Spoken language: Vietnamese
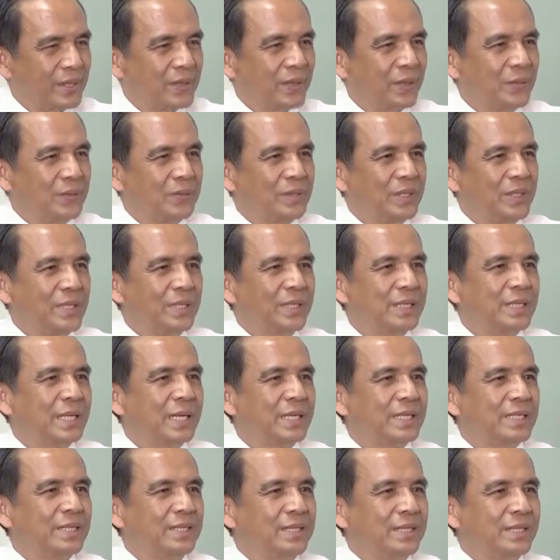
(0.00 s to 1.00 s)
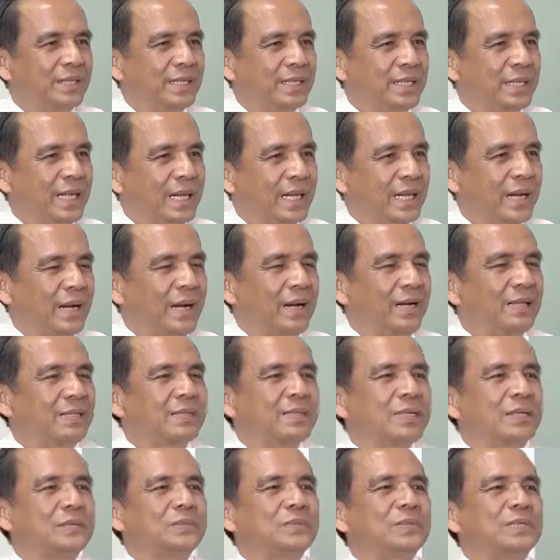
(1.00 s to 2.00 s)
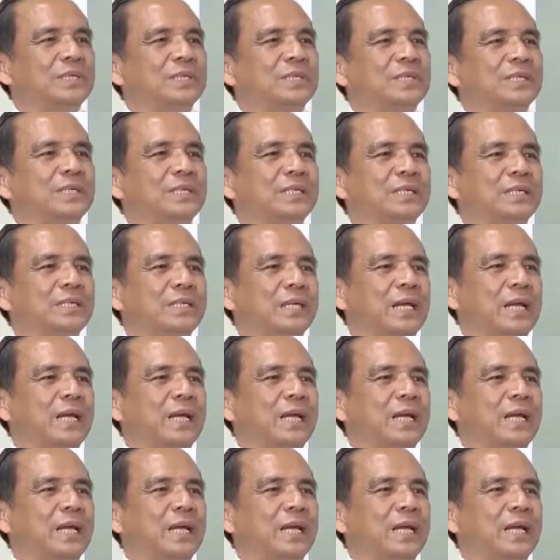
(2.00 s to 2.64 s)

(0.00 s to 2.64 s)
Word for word: cũng như là những người đang ở trong những